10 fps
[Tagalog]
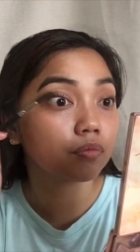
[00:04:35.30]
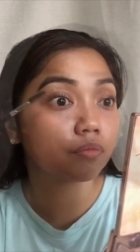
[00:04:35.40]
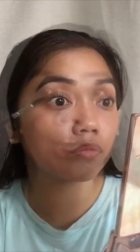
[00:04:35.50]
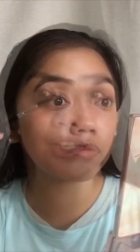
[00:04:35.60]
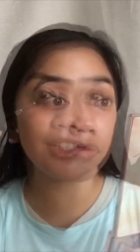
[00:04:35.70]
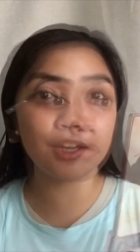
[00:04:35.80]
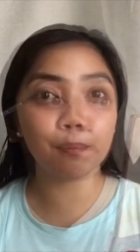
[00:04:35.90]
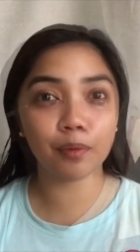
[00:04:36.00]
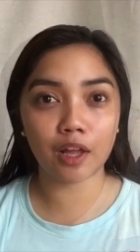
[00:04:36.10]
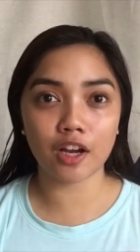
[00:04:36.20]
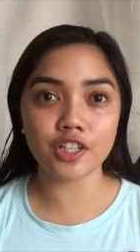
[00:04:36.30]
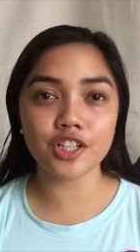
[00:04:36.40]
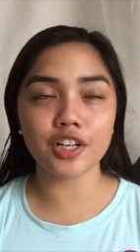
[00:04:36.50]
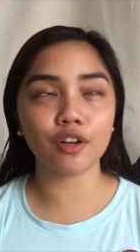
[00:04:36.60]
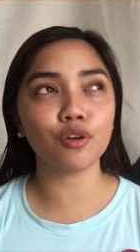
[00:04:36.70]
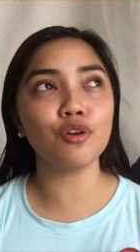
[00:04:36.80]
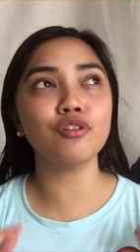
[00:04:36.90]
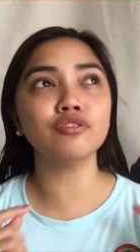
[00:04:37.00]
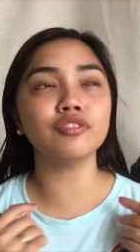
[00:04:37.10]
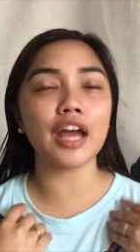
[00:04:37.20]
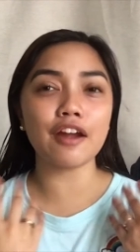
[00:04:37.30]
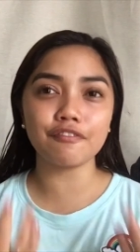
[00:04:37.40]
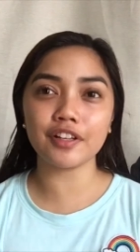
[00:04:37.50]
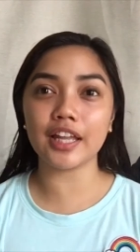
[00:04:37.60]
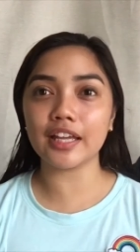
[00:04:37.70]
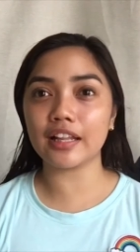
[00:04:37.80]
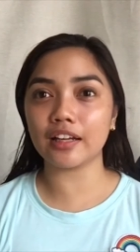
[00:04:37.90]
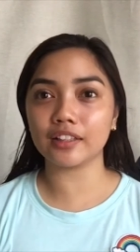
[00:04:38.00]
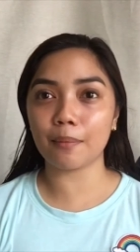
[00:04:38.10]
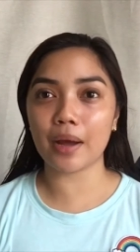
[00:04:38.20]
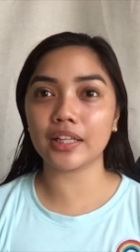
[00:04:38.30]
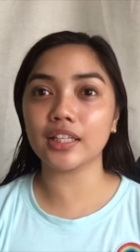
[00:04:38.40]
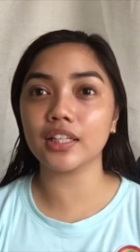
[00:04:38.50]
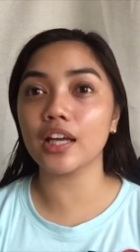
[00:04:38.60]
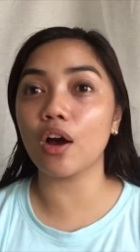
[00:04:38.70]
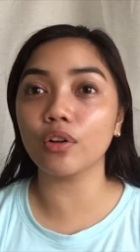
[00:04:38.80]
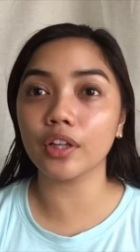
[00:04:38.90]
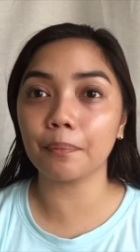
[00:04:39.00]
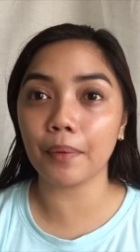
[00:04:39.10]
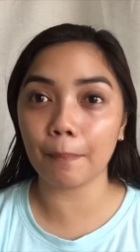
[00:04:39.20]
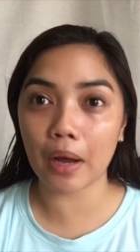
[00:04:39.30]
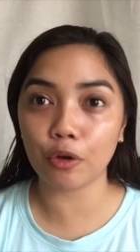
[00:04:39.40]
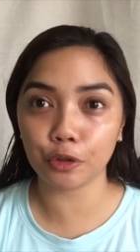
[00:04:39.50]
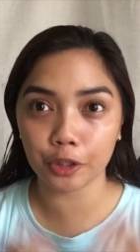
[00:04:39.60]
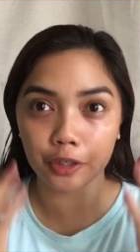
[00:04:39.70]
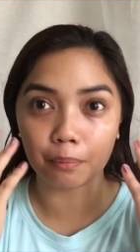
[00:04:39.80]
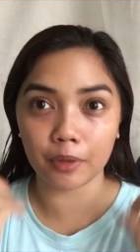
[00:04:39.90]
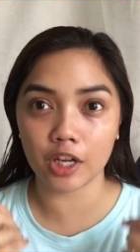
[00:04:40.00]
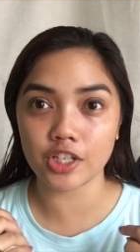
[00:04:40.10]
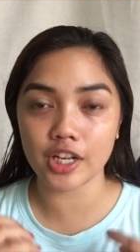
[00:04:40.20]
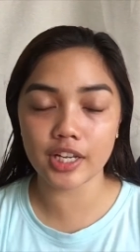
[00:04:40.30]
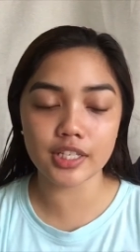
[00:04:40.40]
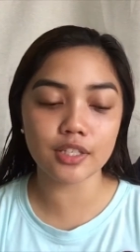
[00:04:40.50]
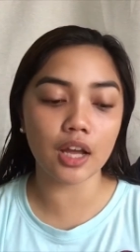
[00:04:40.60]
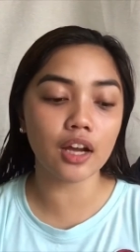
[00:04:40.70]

Next sa blush, kung everyday lang naman, hindi ako nagpa-powder blushes.